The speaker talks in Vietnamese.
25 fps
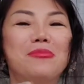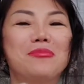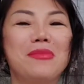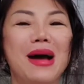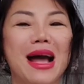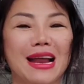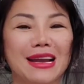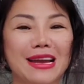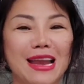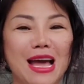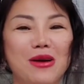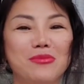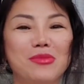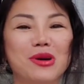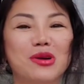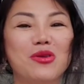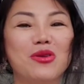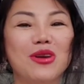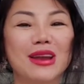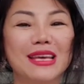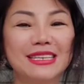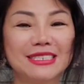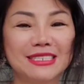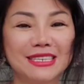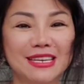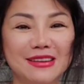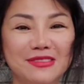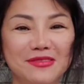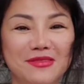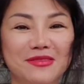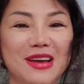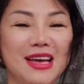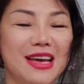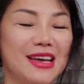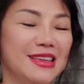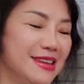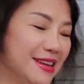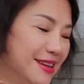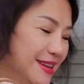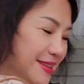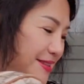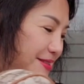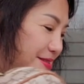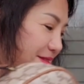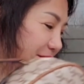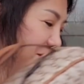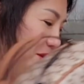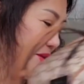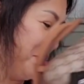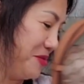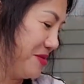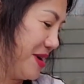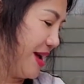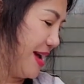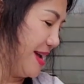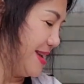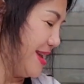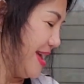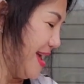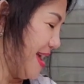bạn nào mà collection về những cái thương hiệu này